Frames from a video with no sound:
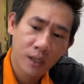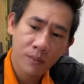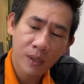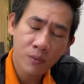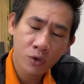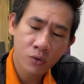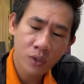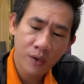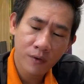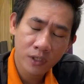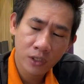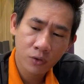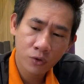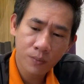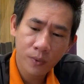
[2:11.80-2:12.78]
bắt buộc chúng ta phải
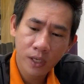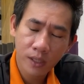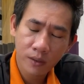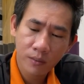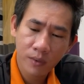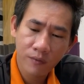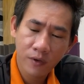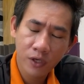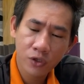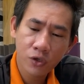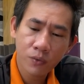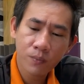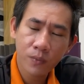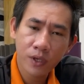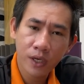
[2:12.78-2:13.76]
sử dụng súp điện bởi vì
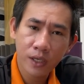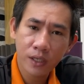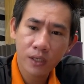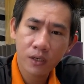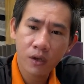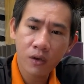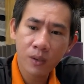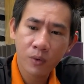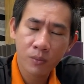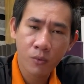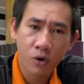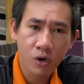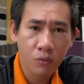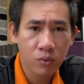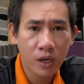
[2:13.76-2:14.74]
súp điện nó là một
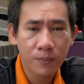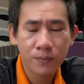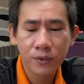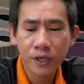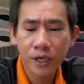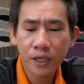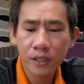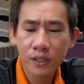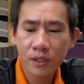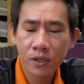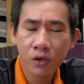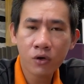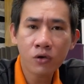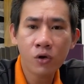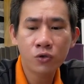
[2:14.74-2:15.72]
bộ độc lập riêng
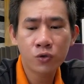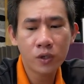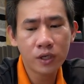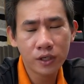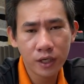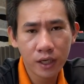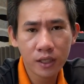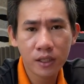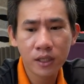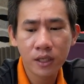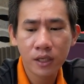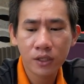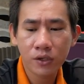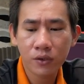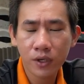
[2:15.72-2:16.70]
nó có công suất riêng
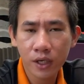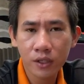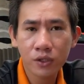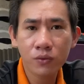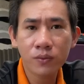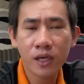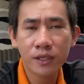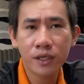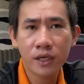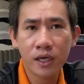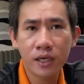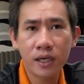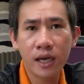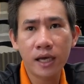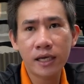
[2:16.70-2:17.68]
cho nên chúng ta chỉ
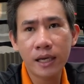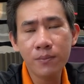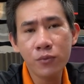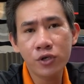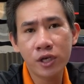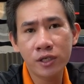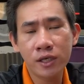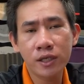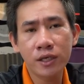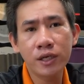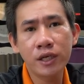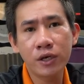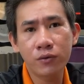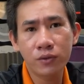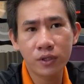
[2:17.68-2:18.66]
cần là cắm một sợi dây tín
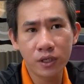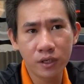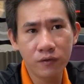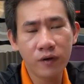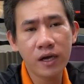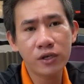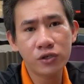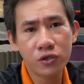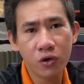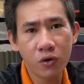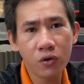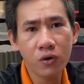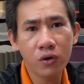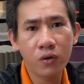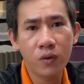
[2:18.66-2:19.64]
hiệu từ vang
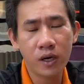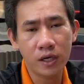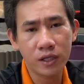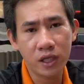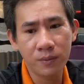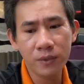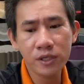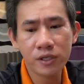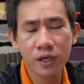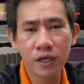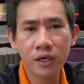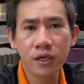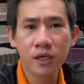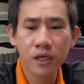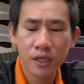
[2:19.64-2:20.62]
số hoặc từ mixer